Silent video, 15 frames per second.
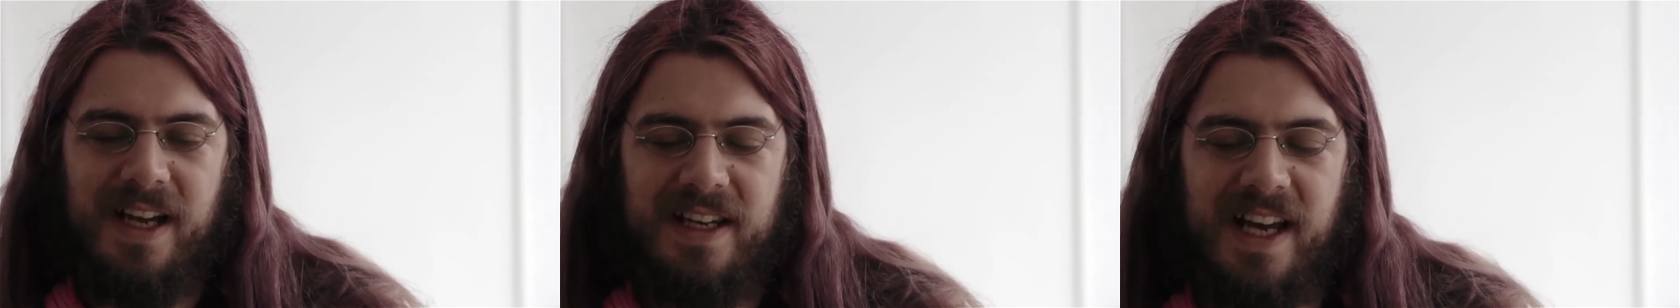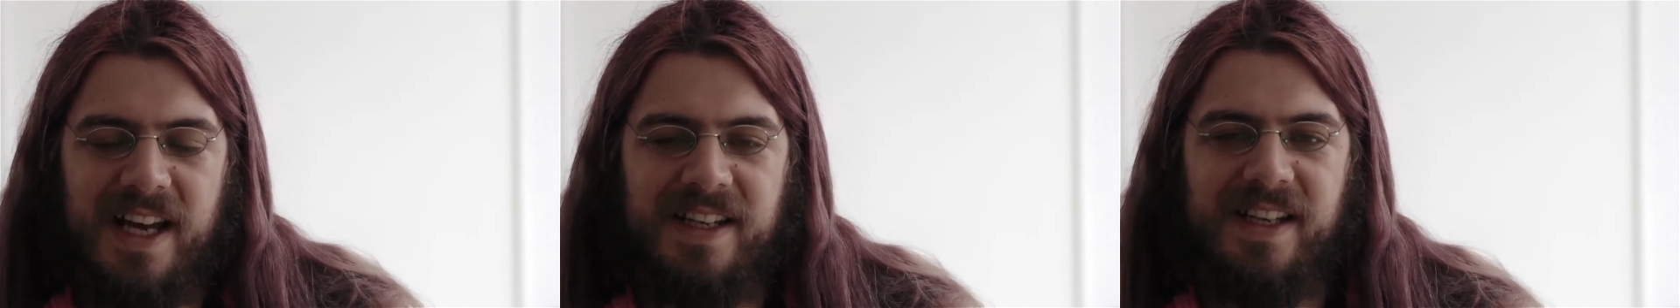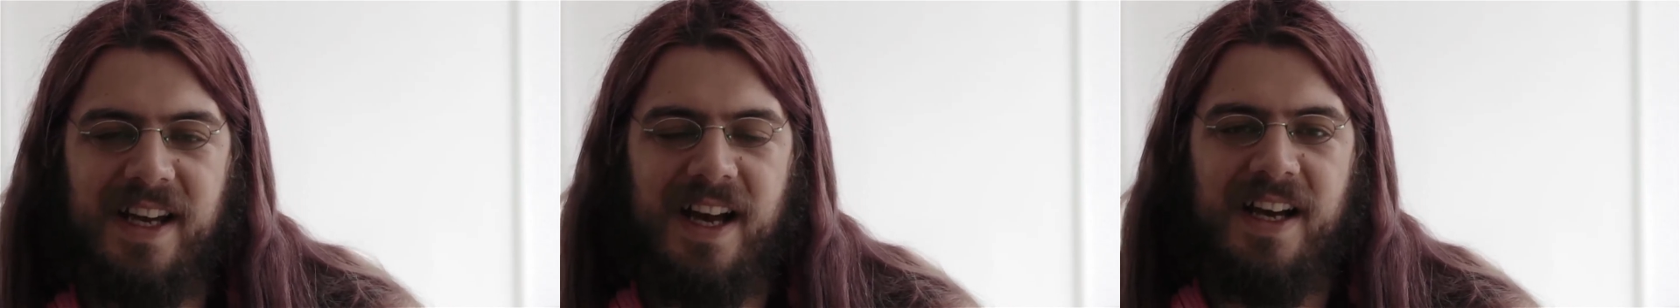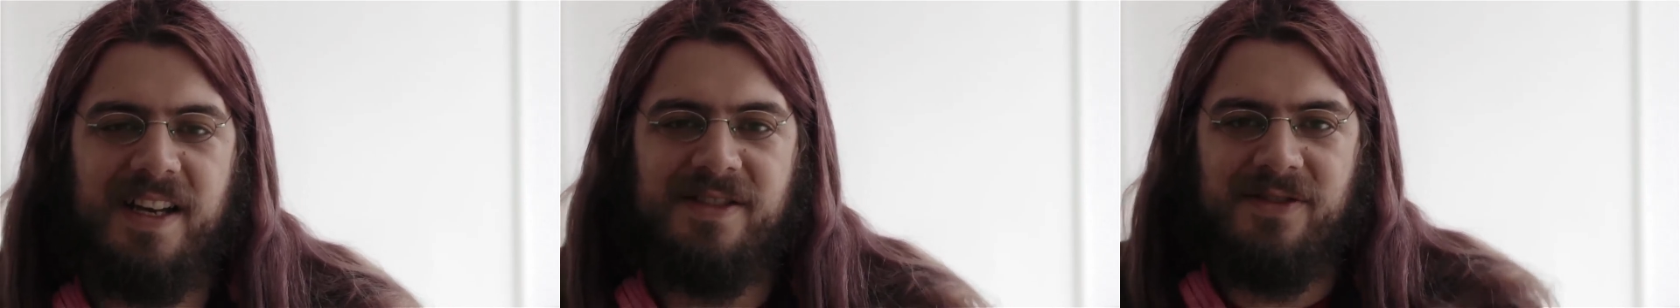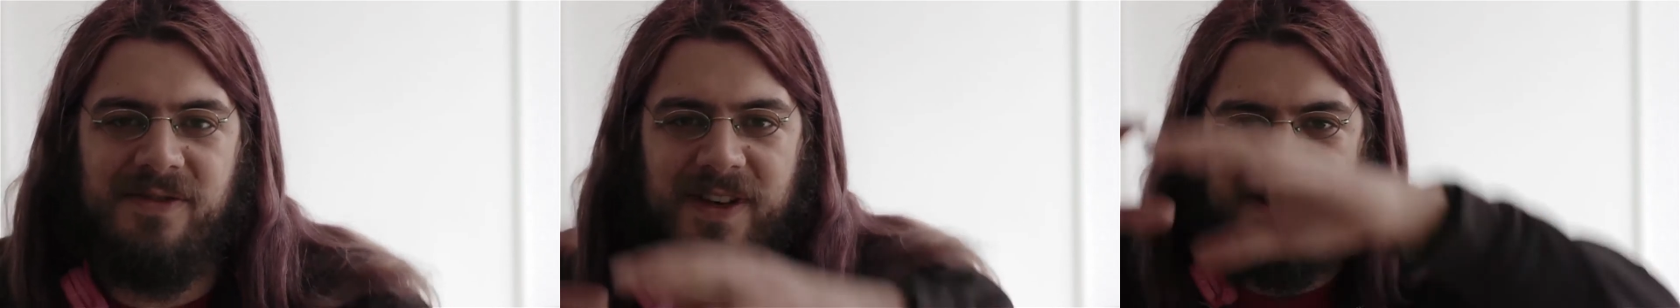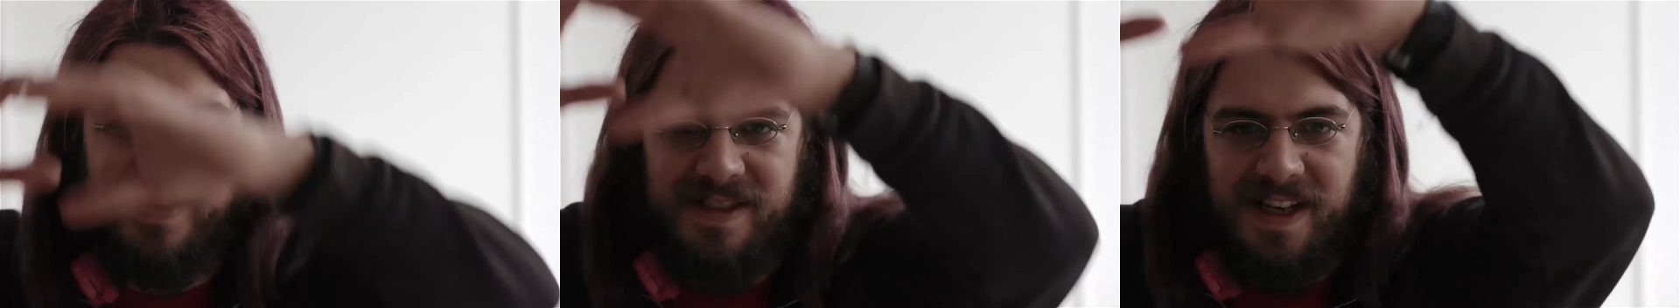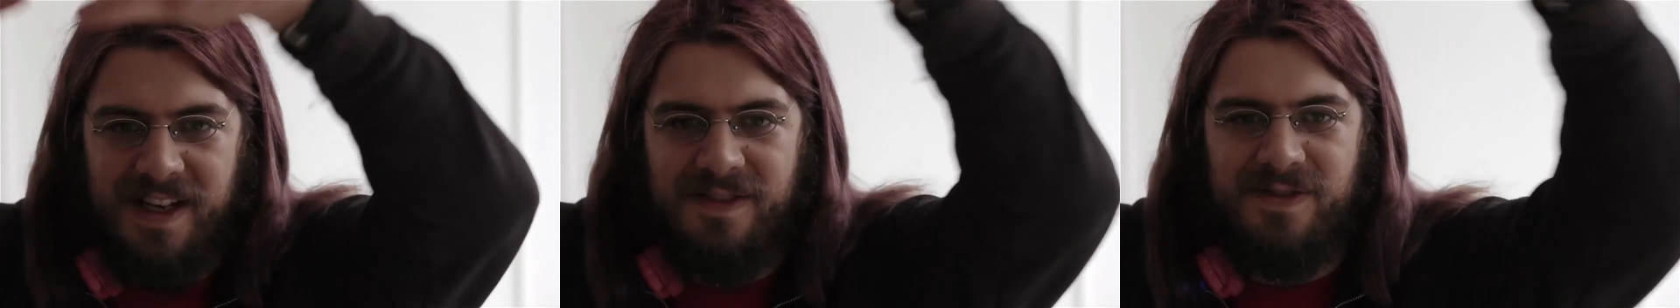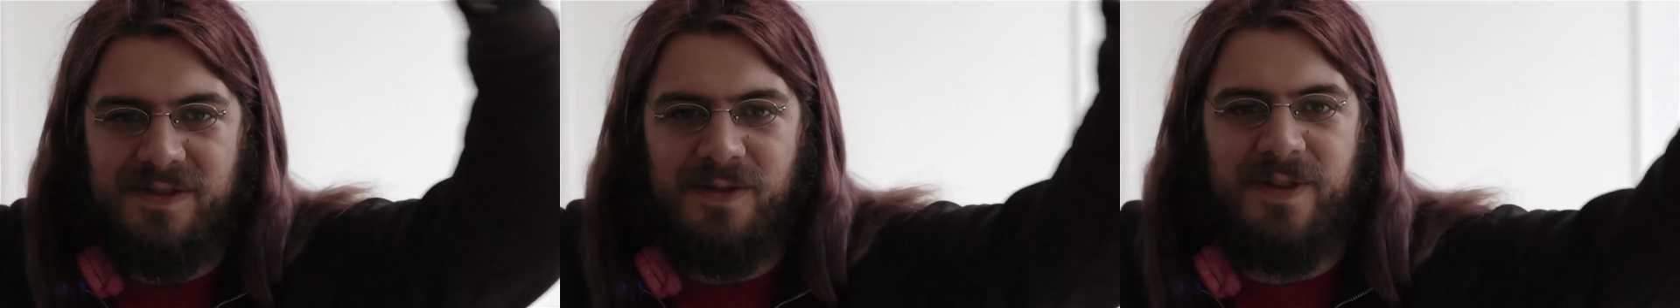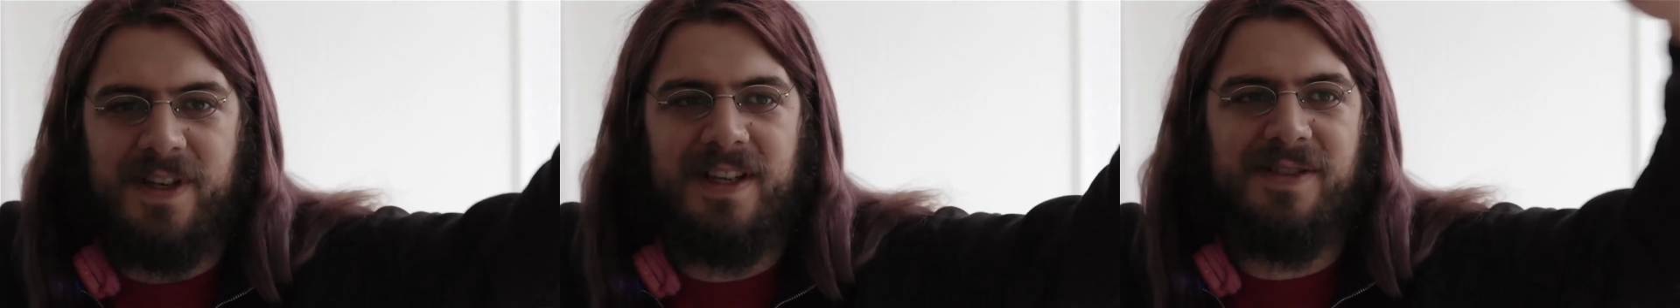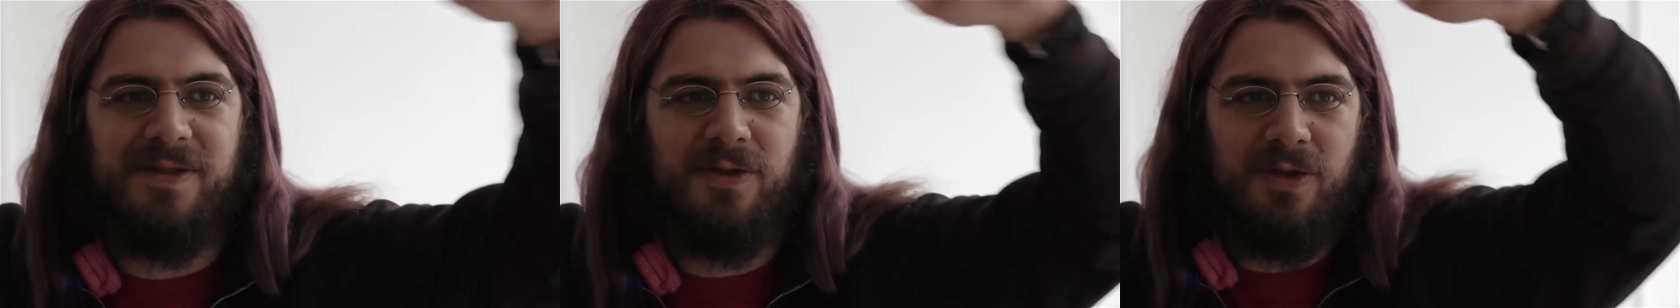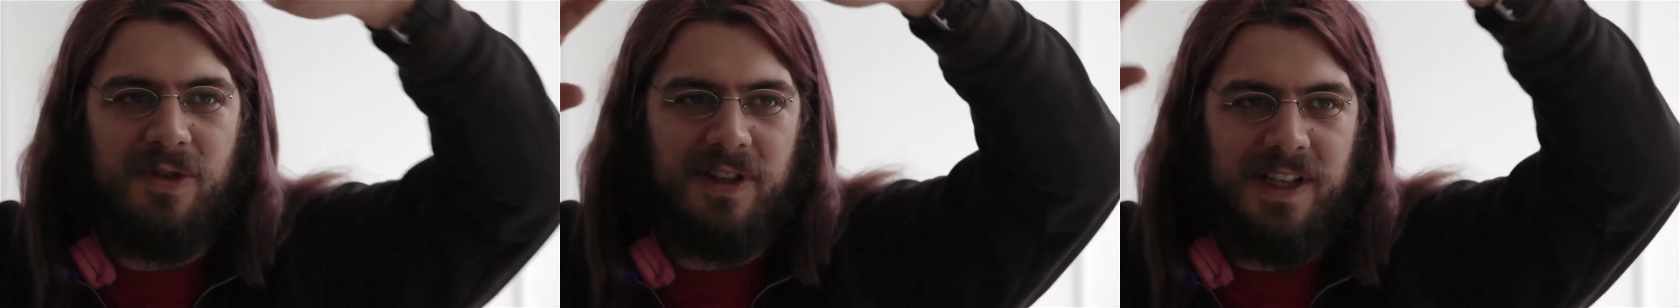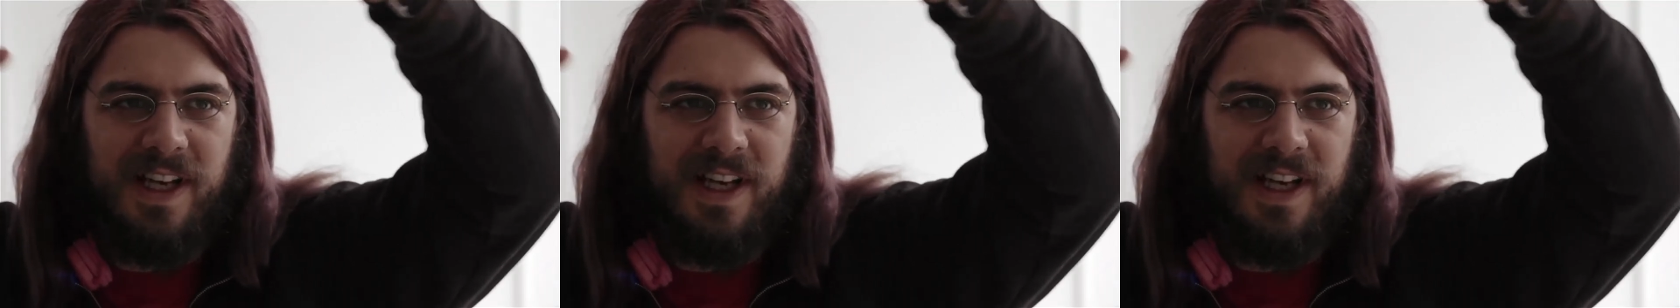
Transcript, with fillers: kleinen Kreis und was ist halt so wirklich so